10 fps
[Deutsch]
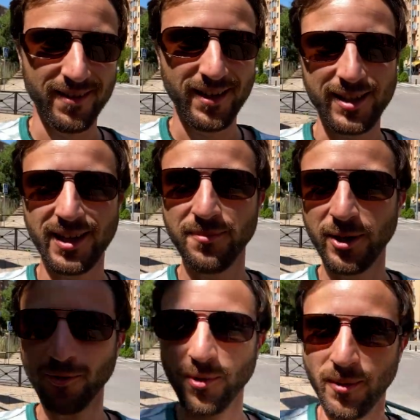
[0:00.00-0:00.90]
extremer
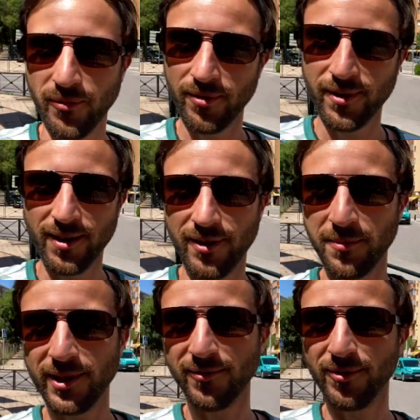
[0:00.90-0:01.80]
Dummkopf in der
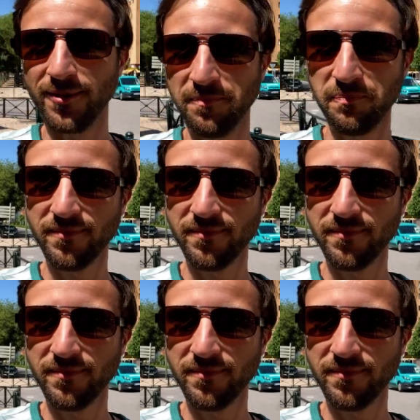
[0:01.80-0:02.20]
weiblichen Form.